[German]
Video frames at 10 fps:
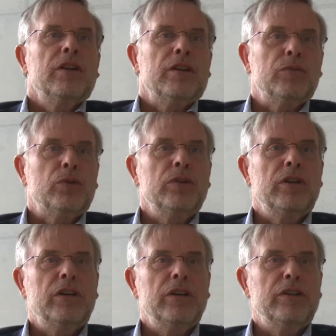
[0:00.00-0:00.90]
Im
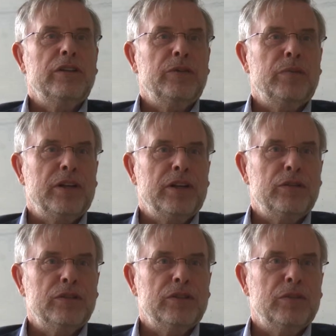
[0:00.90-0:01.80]
Grunde geht es jetzt bei der
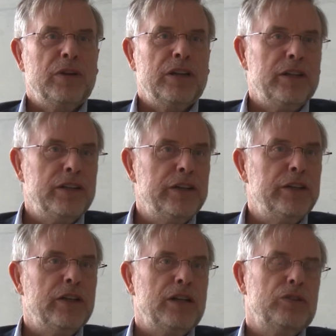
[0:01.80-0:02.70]
Industrie, bei der
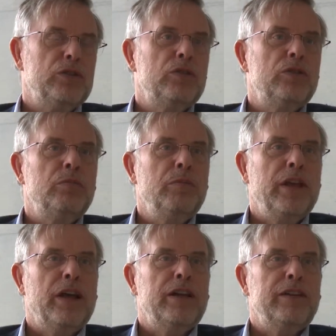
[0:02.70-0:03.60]
Digitalisierung um
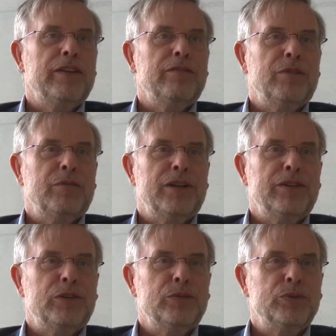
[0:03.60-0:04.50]
mehr als, sagen wir
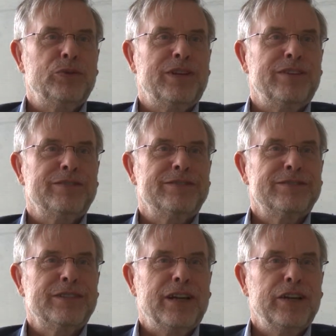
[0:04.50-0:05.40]
mal, Computer
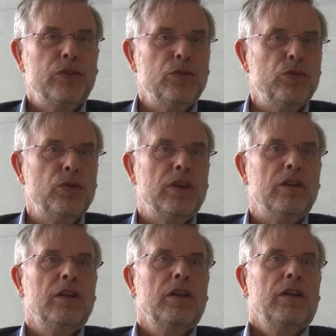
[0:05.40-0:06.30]

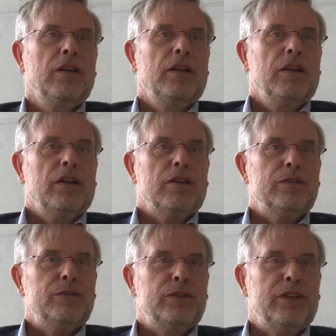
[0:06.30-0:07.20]
einzuführen,
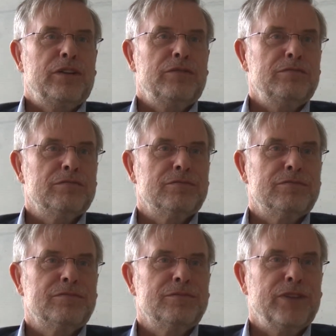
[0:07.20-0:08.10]
sondern
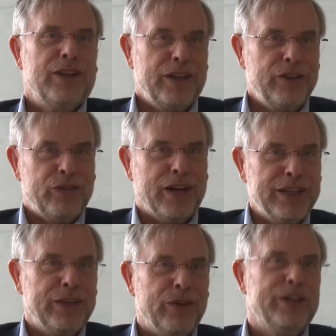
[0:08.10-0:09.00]
ja, jetzt
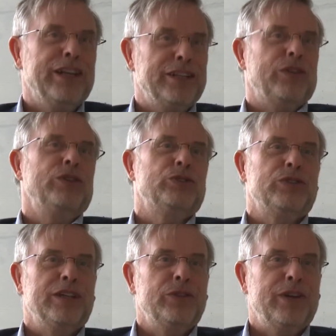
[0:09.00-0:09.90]
fangen die Leute das auch schon
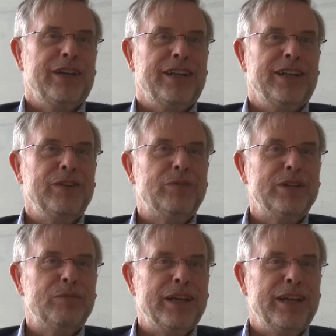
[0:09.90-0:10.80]
an zu erkennen, dass
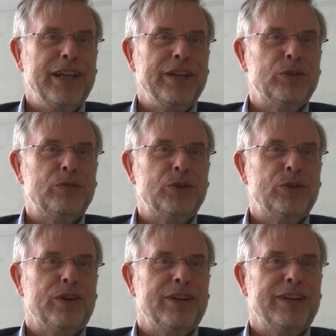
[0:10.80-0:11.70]
man bei
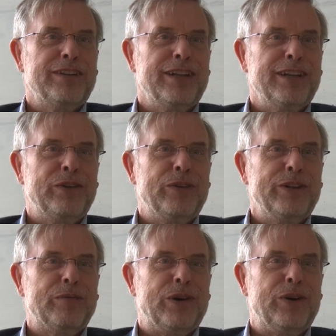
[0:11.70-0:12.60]
Elektromotoren ganz andere
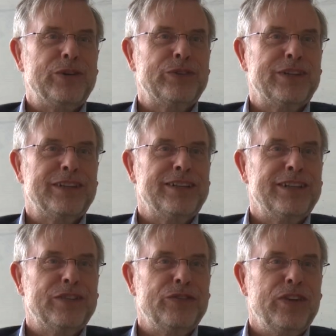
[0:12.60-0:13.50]
Leute braucht und ganz
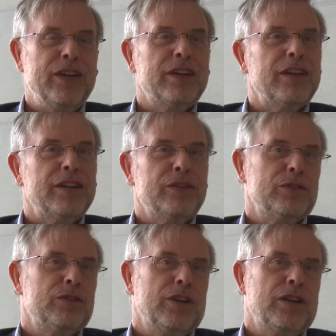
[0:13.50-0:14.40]
andere Fähigkeiten
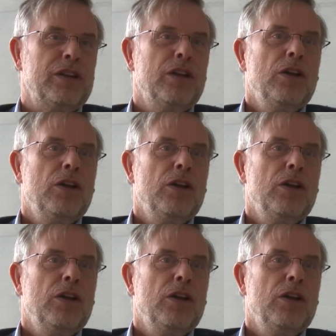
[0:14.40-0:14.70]
und so weiter.